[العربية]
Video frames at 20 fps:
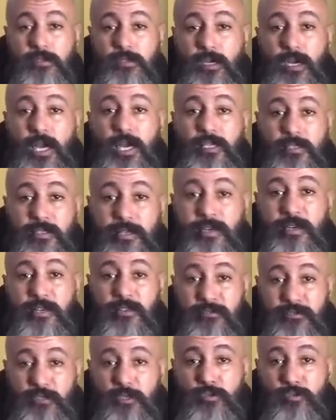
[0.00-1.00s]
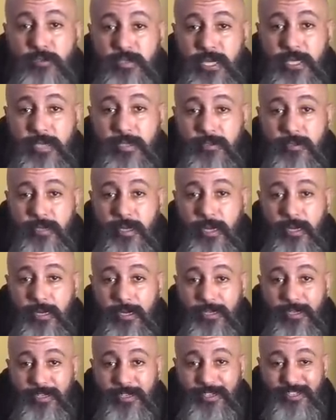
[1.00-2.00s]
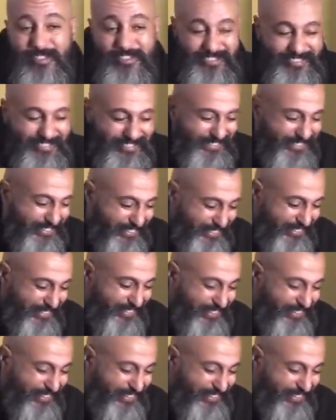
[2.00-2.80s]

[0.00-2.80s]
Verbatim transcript: هادي ريفيو 5 5